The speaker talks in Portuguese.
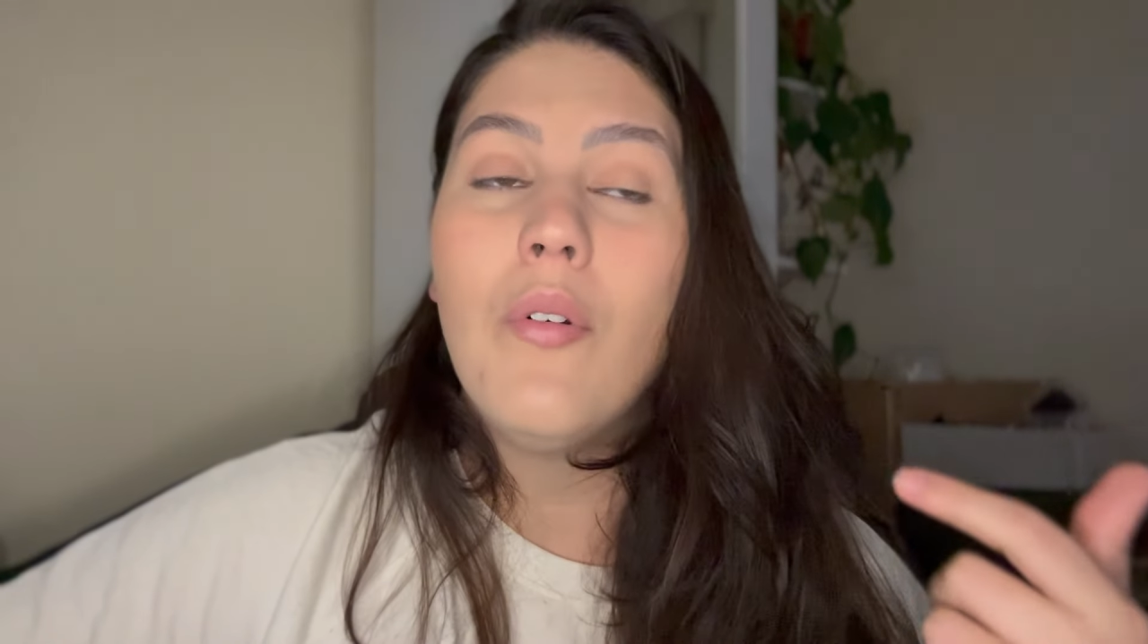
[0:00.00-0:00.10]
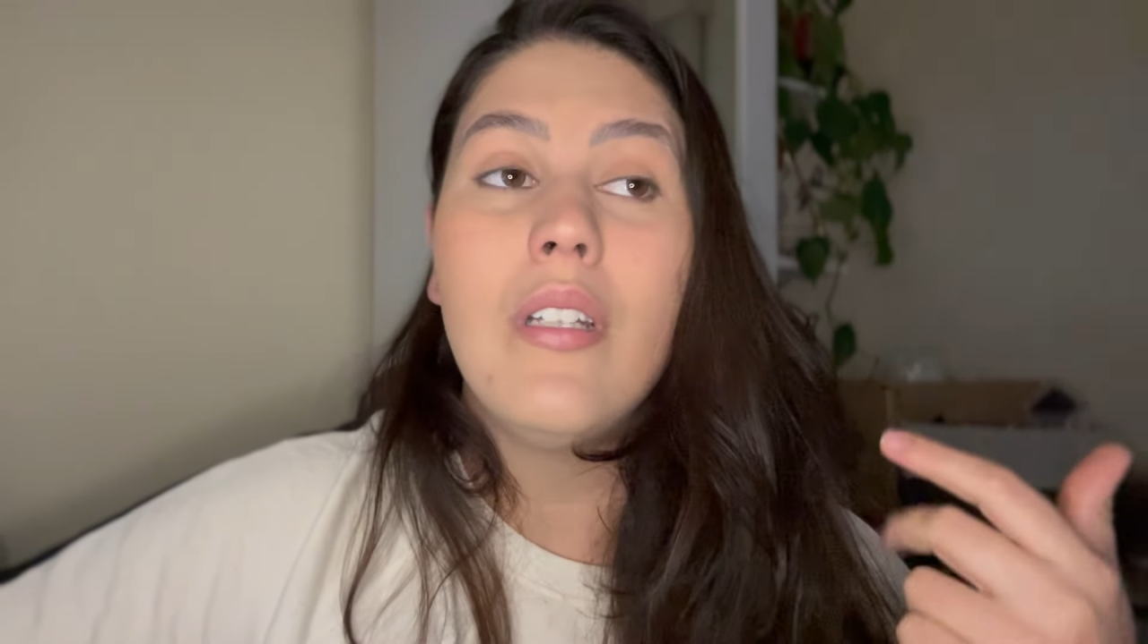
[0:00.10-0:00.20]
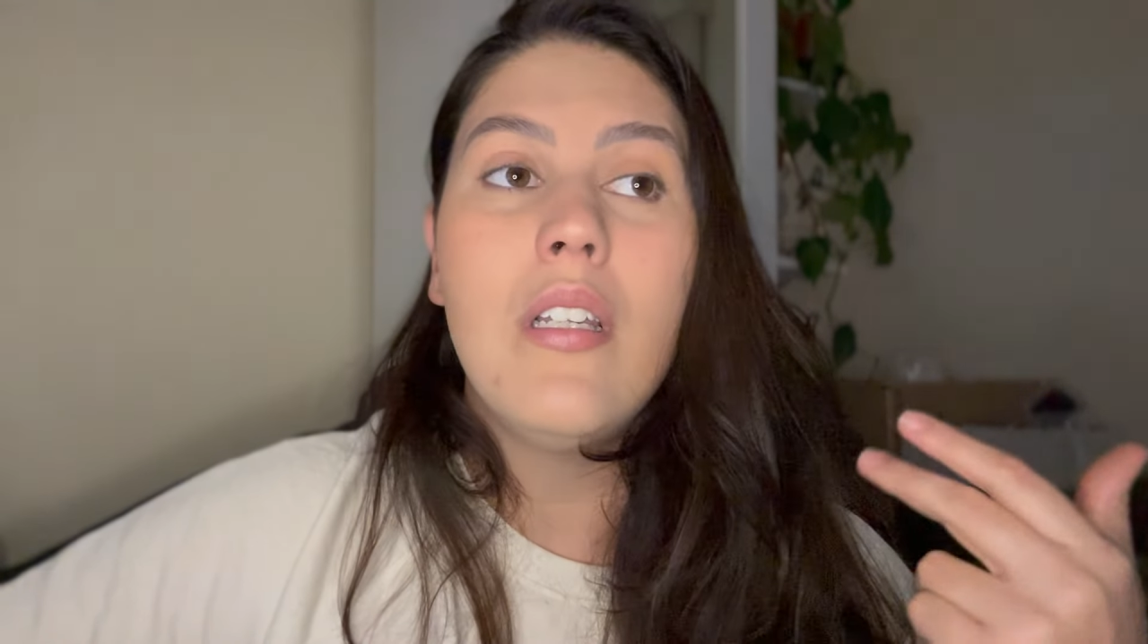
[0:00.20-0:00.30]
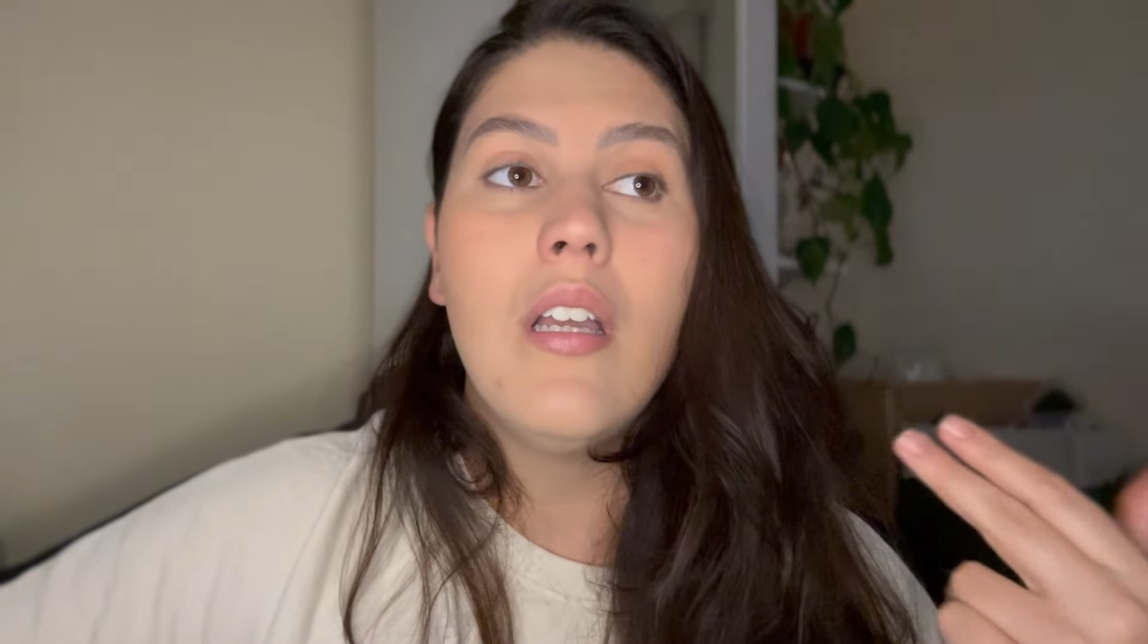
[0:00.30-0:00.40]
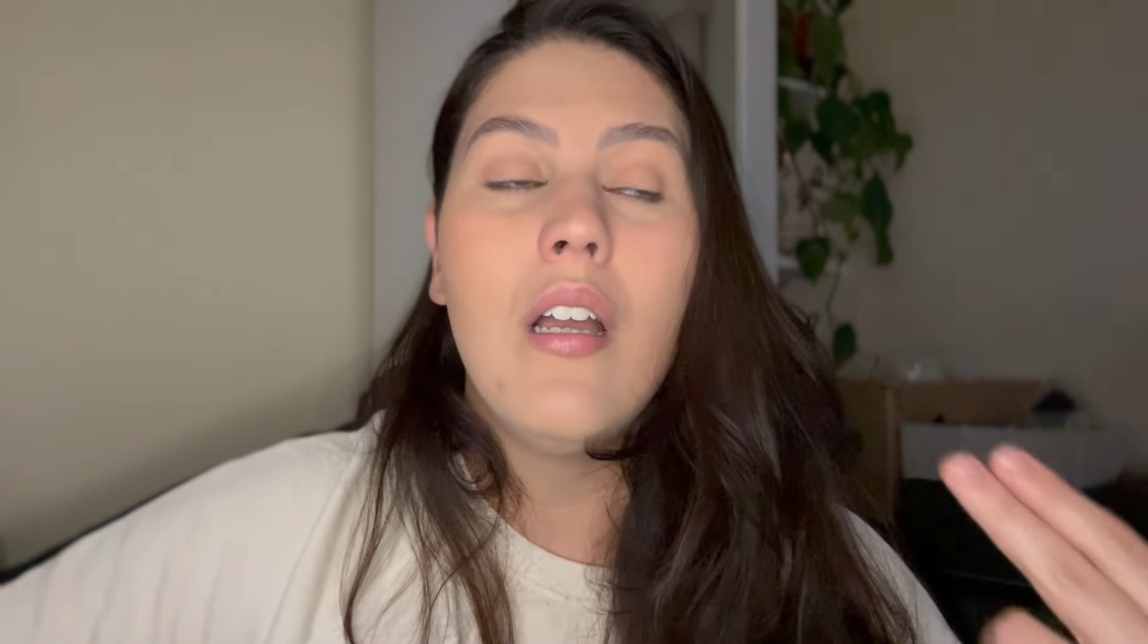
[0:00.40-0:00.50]

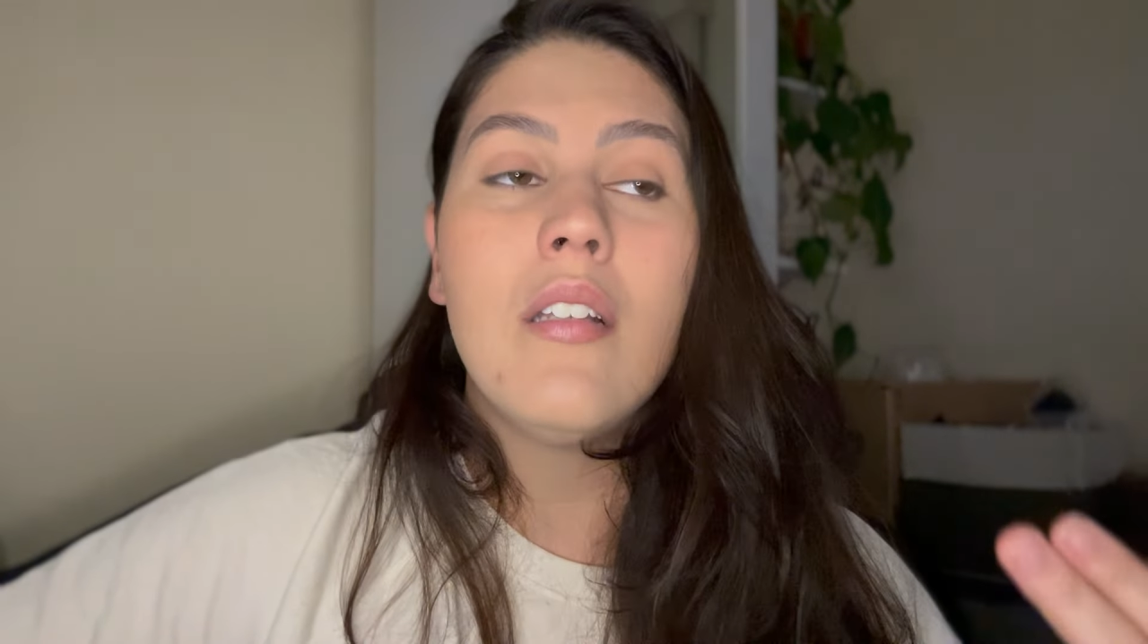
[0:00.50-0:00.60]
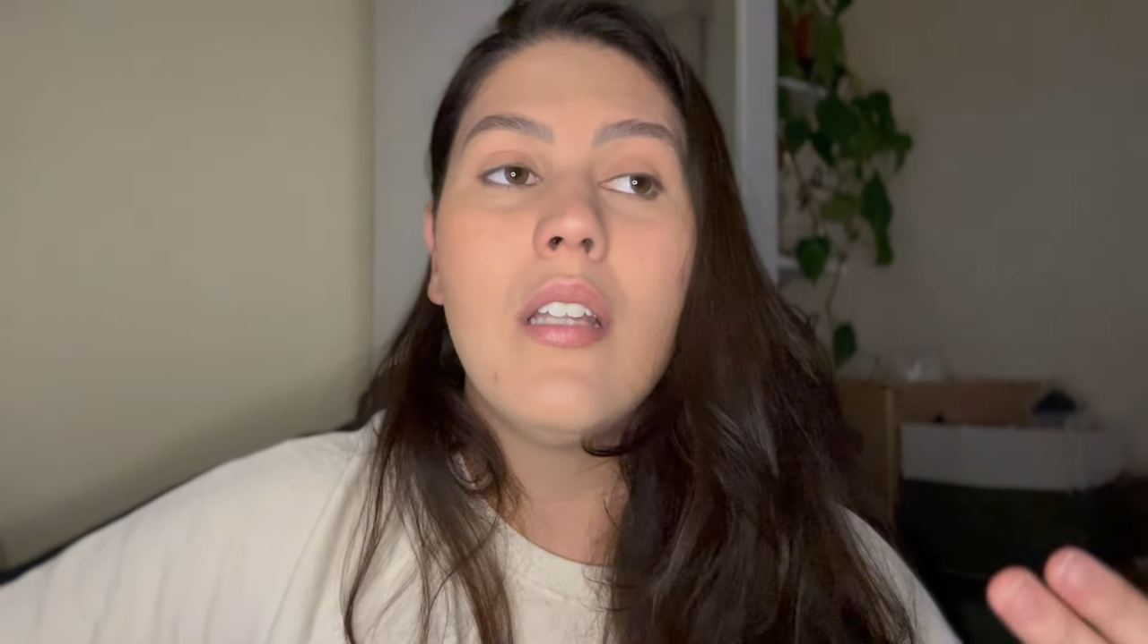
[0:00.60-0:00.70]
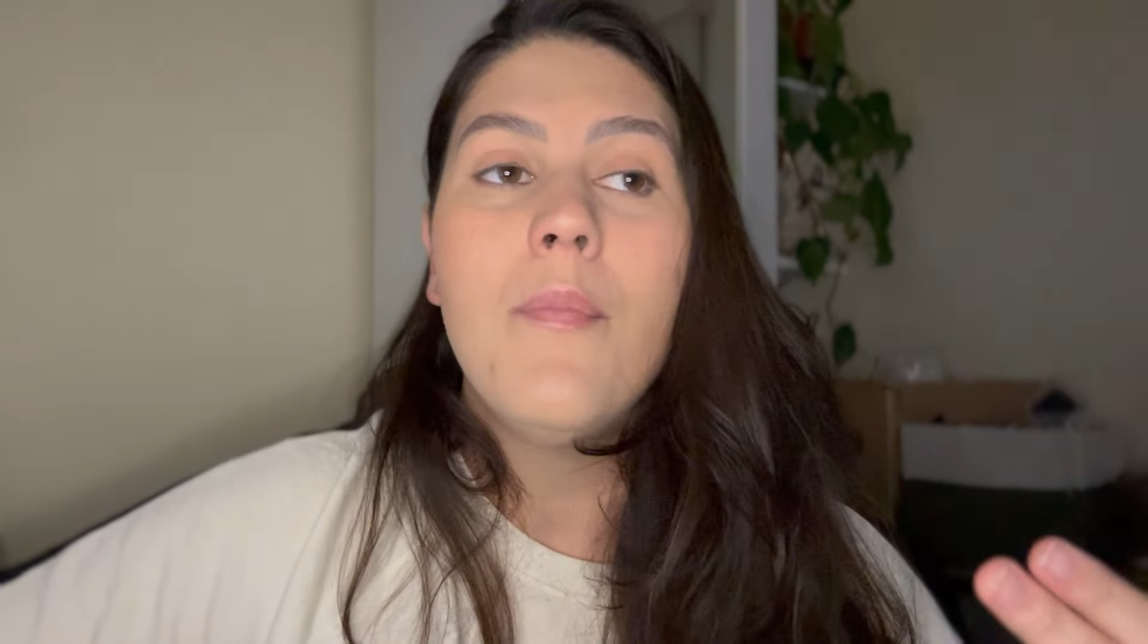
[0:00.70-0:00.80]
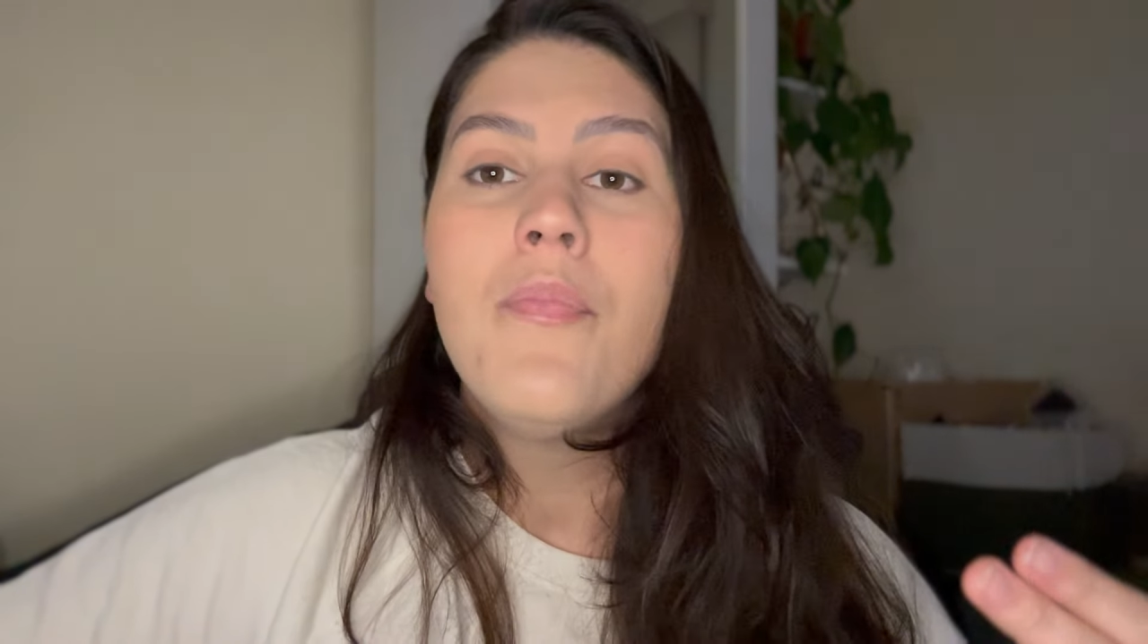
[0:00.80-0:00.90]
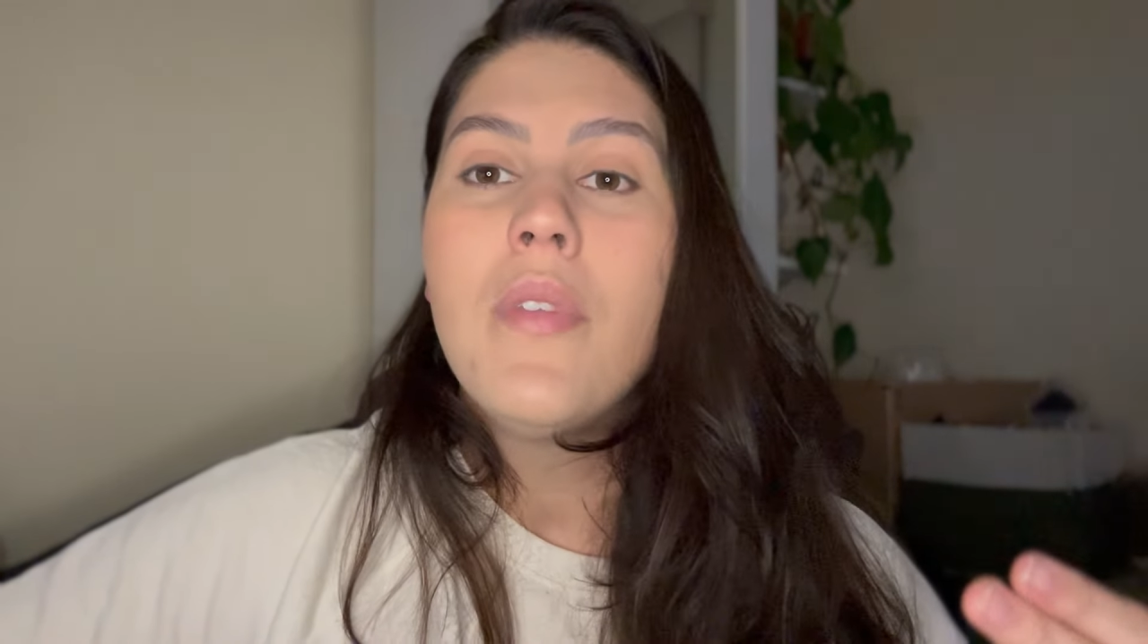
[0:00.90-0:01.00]
quando ele anda,